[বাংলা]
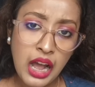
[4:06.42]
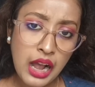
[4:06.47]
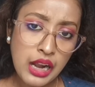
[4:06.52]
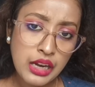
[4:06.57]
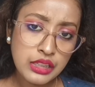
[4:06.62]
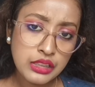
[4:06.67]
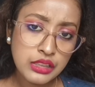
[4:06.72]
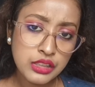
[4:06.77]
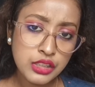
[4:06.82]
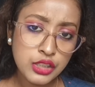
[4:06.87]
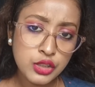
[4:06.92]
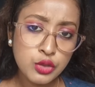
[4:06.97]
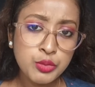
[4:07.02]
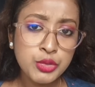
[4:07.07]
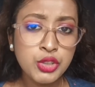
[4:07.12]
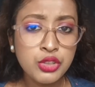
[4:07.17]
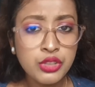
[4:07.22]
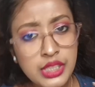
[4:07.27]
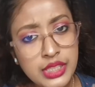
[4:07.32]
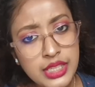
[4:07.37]
আরে দিদি
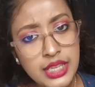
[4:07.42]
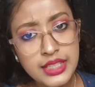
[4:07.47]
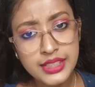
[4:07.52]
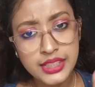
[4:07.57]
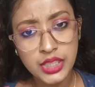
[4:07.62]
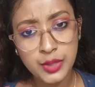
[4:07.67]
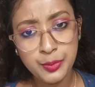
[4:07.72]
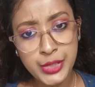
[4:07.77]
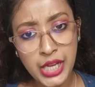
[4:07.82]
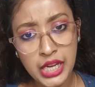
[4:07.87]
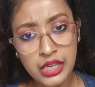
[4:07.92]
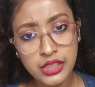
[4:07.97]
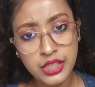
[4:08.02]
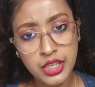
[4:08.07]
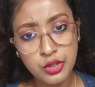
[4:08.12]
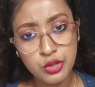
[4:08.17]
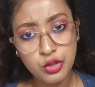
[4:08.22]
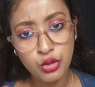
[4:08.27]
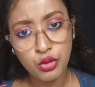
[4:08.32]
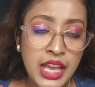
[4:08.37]
তুমি তো নিজেই স্ক্রিপ্টটা
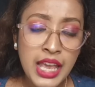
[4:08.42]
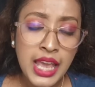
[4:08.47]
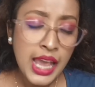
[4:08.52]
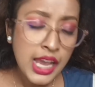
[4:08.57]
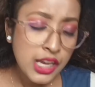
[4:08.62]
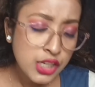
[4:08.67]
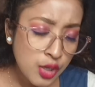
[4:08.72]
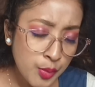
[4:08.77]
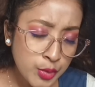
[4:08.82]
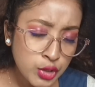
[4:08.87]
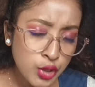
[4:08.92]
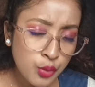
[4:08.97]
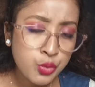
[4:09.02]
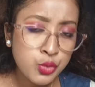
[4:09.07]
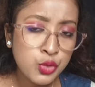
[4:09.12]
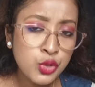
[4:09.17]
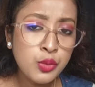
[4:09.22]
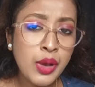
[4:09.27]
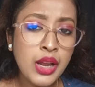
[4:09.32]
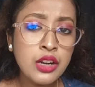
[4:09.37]
লিখেছো এই সমস্ত
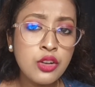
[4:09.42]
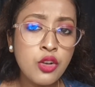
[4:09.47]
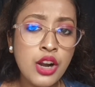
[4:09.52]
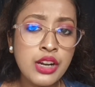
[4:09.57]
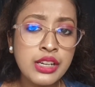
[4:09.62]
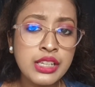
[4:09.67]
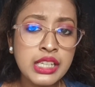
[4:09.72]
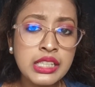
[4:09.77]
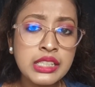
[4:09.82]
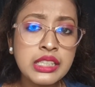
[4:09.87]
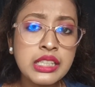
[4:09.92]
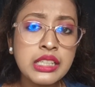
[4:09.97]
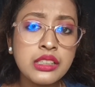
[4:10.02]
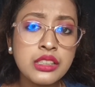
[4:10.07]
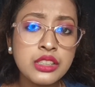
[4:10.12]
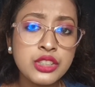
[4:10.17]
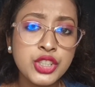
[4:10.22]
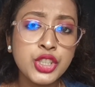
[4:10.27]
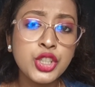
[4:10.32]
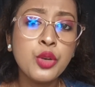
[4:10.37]
ভুলভাল কন্টেন্টের
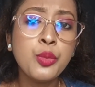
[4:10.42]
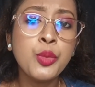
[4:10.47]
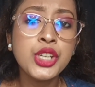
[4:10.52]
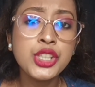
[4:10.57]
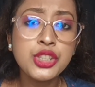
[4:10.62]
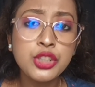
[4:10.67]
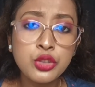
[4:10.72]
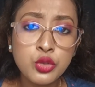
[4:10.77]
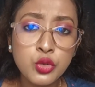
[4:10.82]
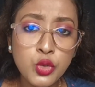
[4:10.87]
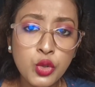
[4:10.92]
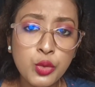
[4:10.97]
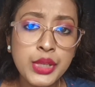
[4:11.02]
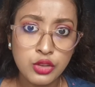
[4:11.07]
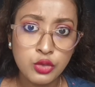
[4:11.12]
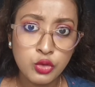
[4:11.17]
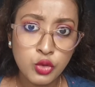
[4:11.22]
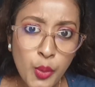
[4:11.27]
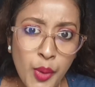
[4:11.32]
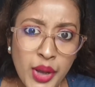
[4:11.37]
শিরোমণি তো
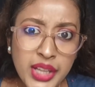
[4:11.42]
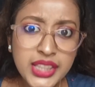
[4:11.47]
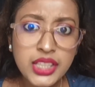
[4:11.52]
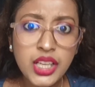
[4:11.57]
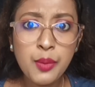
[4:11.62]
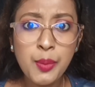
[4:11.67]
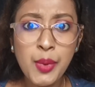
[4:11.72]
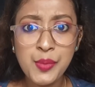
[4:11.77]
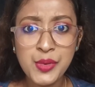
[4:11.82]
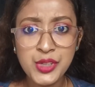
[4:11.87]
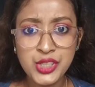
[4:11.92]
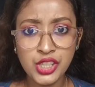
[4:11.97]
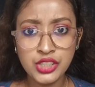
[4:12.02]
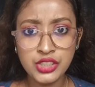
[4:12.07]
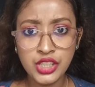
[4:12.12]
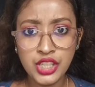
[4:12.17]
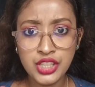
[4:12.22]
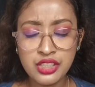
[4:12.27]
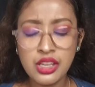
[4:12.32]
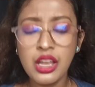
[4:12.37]
তুমি তোমার থেকে পারমিশন
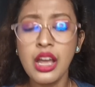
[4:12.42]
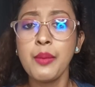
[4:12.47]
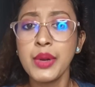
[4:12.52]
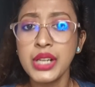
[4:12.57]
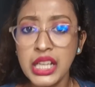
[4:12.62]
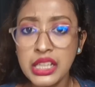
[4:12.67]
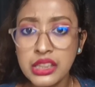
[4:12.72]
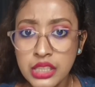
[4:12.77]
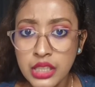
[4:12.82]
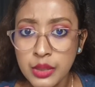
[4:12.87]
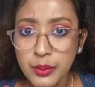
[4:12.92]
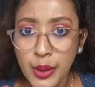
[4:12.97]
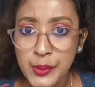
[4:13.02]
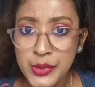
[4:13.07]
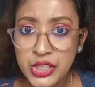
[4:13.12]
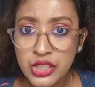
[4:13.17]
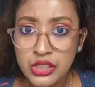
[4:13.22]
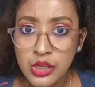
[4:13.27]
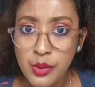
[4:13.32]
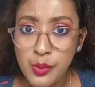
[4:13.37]
নিয়েছে আবার কার থেকে
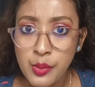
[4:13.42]
পারমিশন